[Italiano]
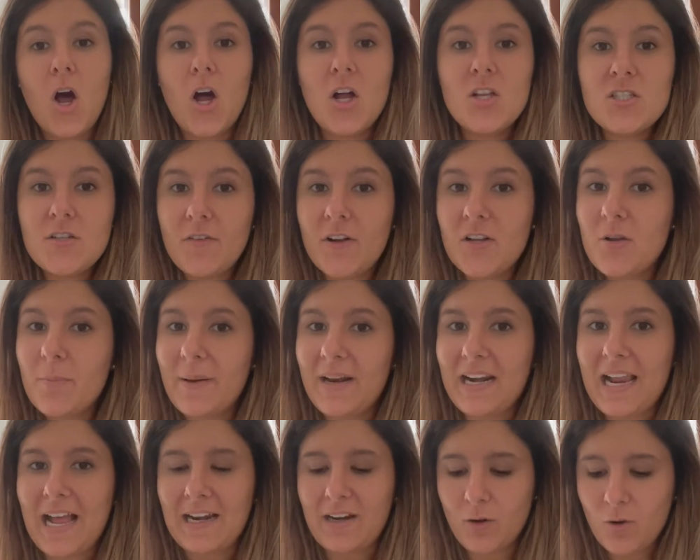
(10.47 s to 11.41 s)
Oggi voglio
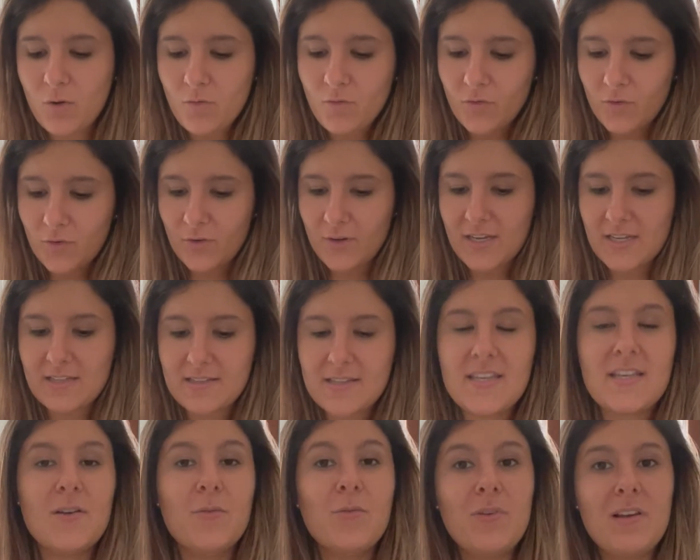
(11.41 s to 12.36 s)
parlare con voi
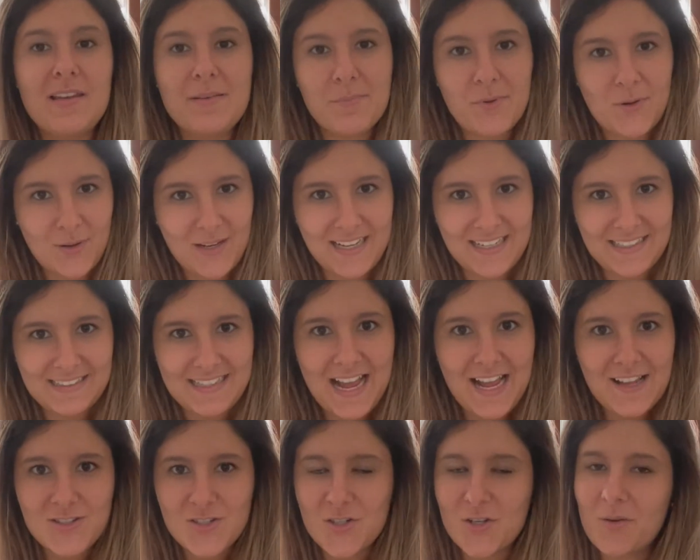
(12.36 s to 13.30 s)
di un libro
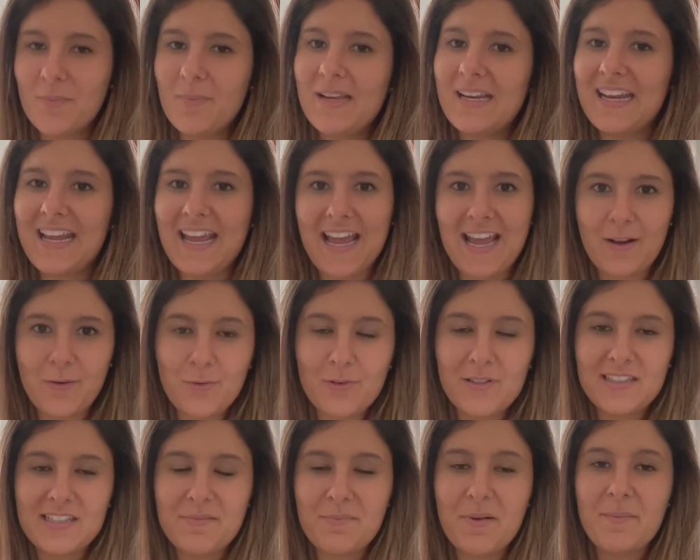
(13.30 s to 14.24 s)
cartaceo perché
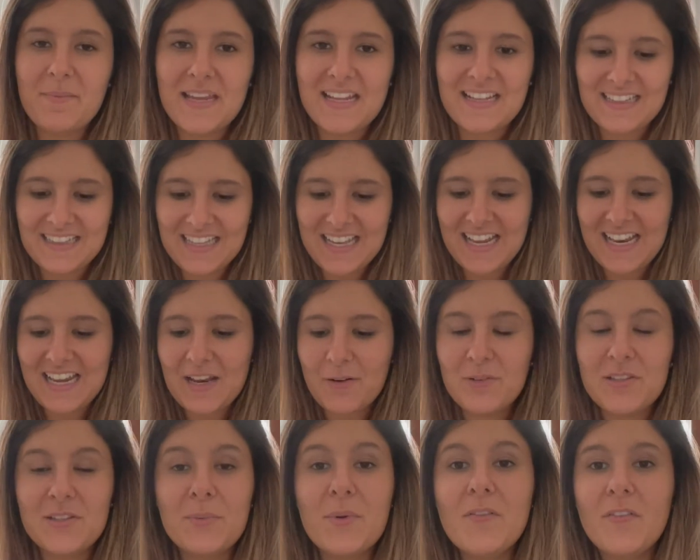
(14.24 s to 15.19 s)
ultimamente, le
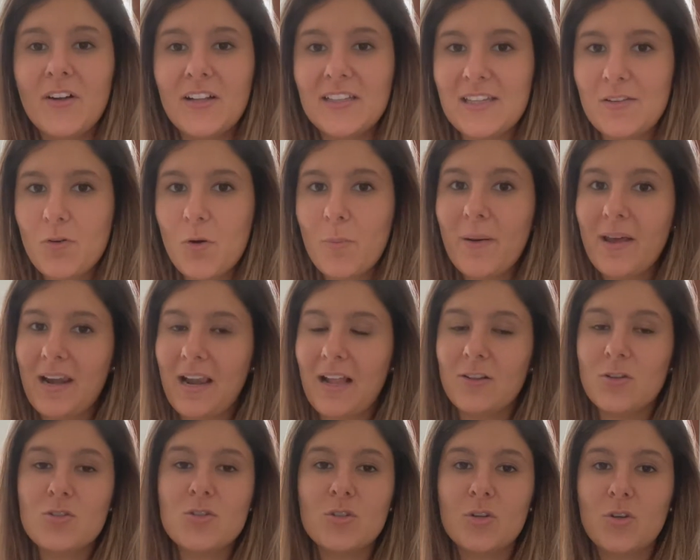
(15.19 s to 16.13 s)
ultime volte vi ho
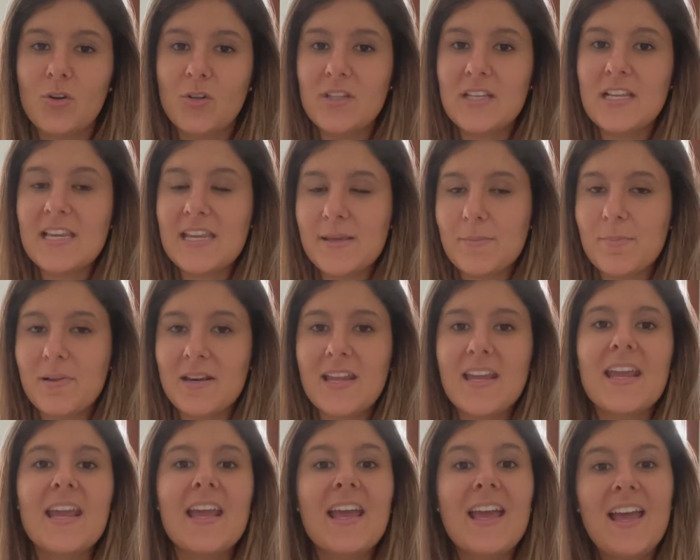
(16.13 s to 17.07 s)
parlato solo di
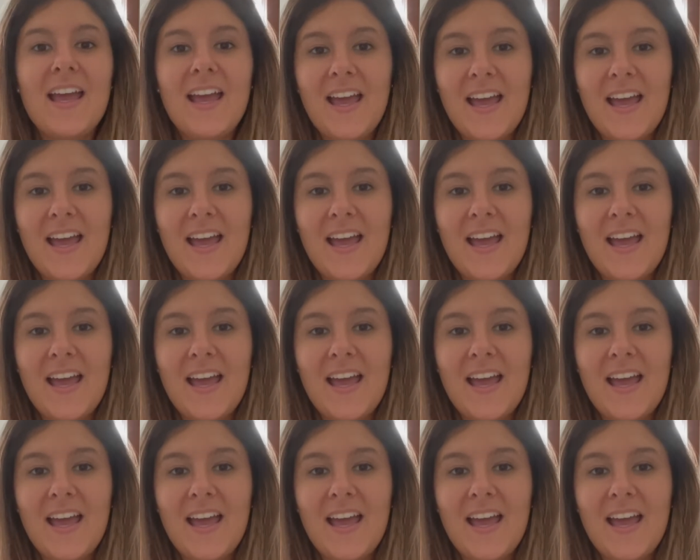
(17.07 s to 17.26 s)
libri